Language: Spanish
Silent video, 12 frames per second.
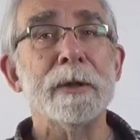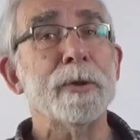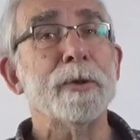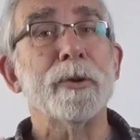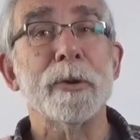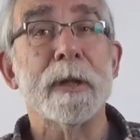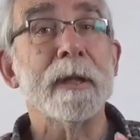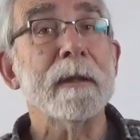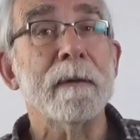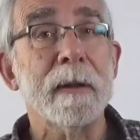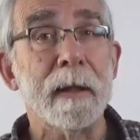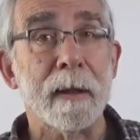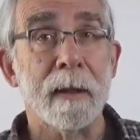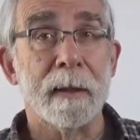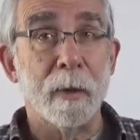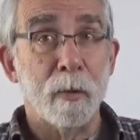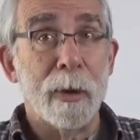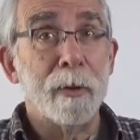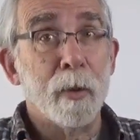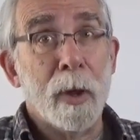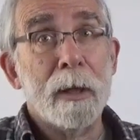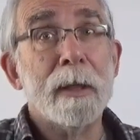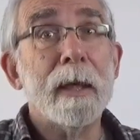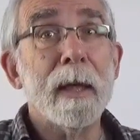Esto no quiere decir que
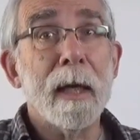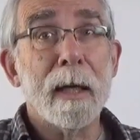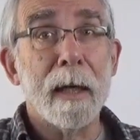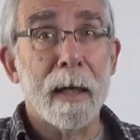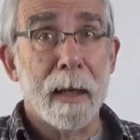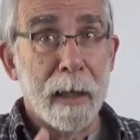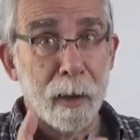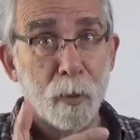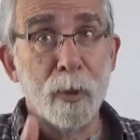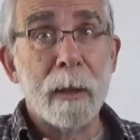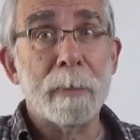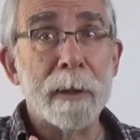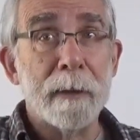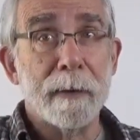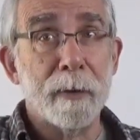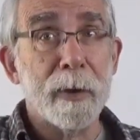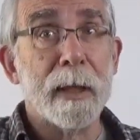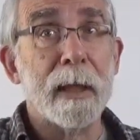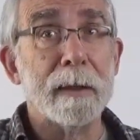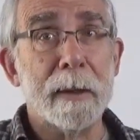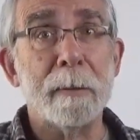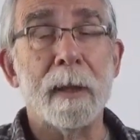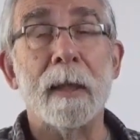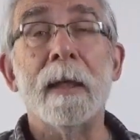cuando alguien haga alguna predicción
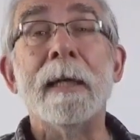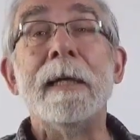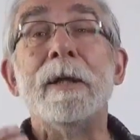negativa